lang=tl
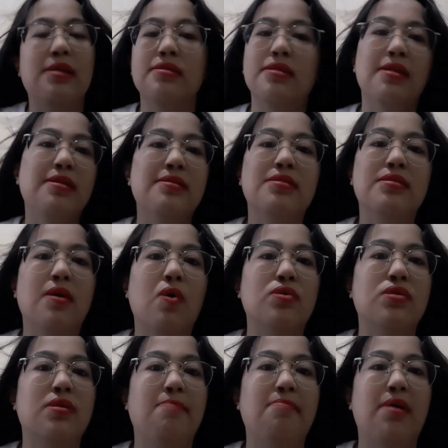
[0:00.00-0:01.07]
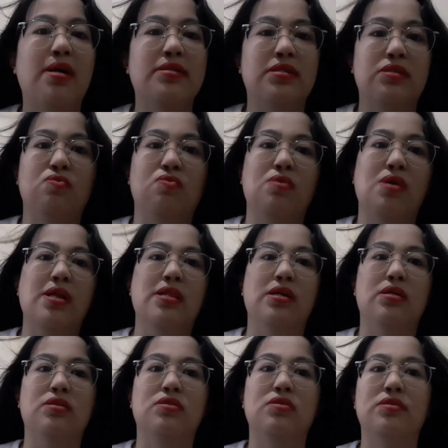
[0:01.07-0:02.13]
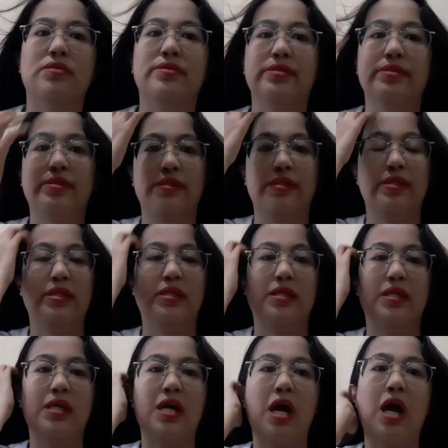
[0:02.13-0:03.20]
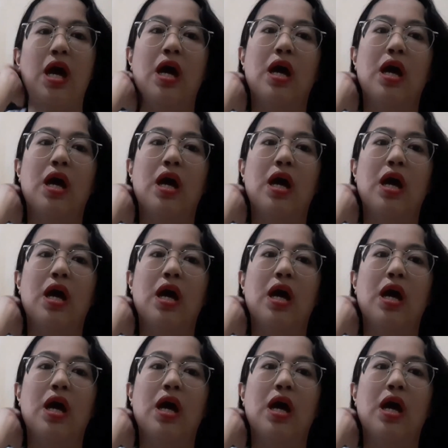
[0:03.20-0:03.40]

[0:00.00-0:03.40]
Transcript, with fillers: Naiinis ako sa mga sinungaling. Kaya,